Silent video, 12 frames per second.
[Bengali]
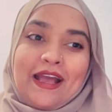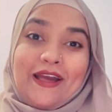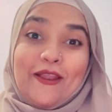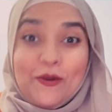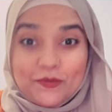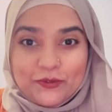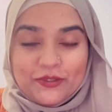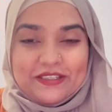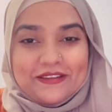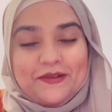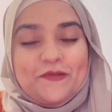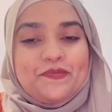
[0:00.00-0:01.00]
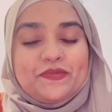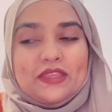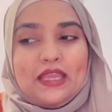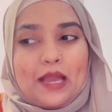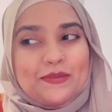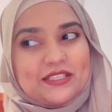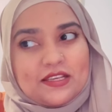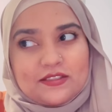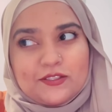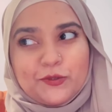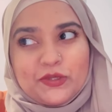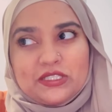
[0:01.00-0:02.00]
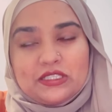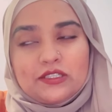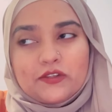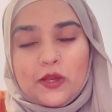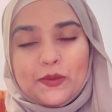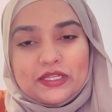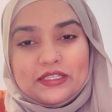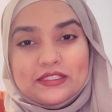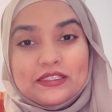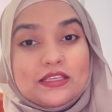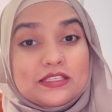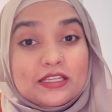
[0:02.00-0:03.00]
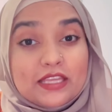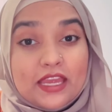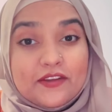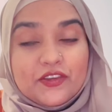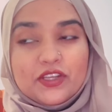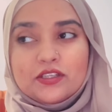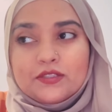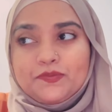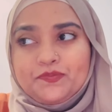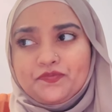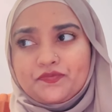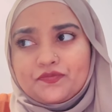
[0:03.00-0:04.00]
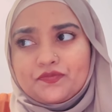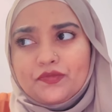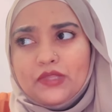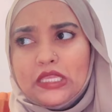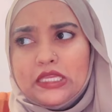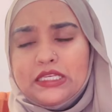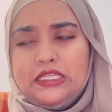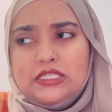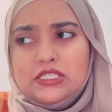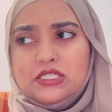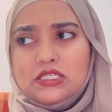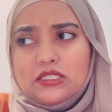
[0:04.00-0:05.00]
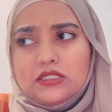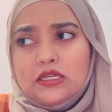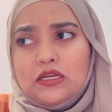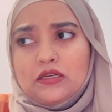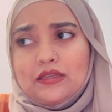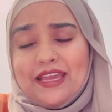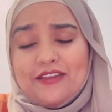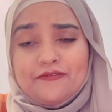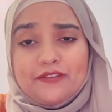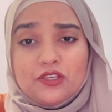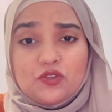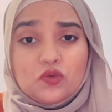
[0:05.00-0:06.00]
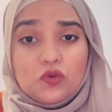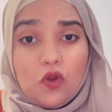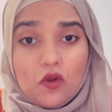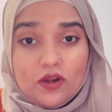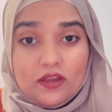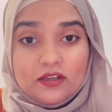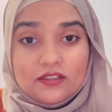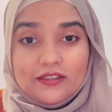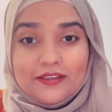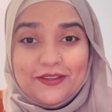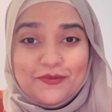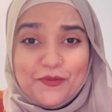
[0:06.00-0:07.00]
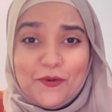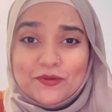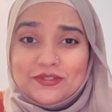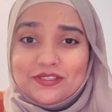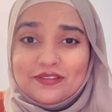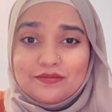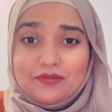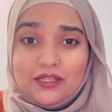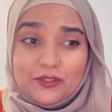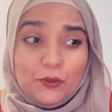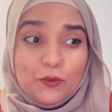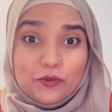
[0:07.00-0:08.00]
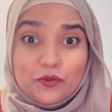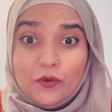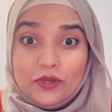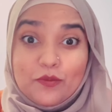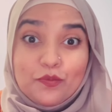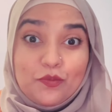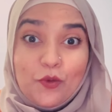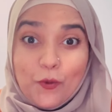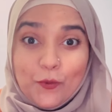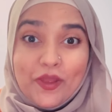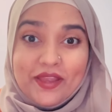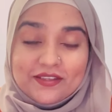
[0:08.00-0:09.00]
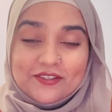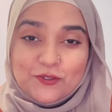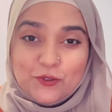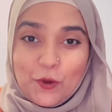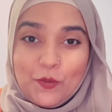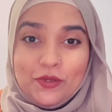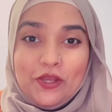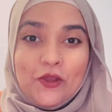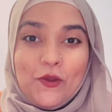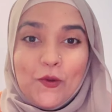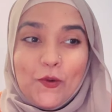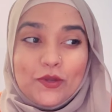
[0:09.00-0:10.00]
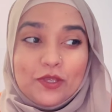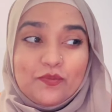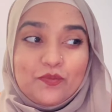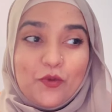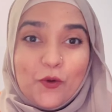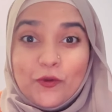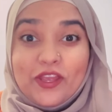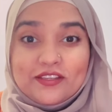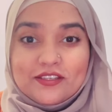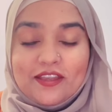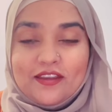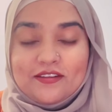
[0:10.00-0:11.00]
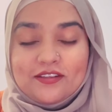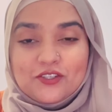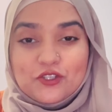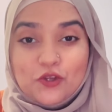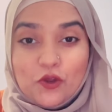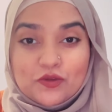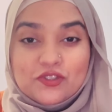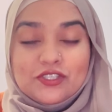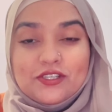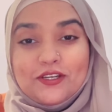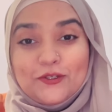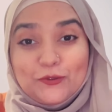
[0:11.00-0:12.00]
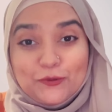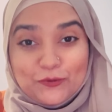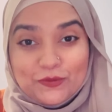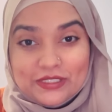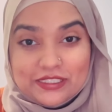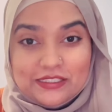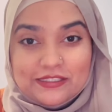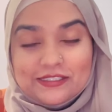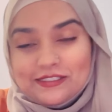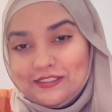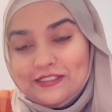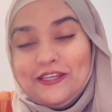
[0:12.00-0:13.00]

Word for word: আলহামদুলিল্লাহ আমি সাকসেস হয়েছি কারণ আমার কাছে নিজের ক্যারিয়ার নিজের লাইফে কিছু করার থেকে ইম্পর্টেন্ট মাদারহুডও তো অনেক বড় একটা জব অনেক বড় একটা ক্যারিয়ার সংসার নতুন দেশে এসে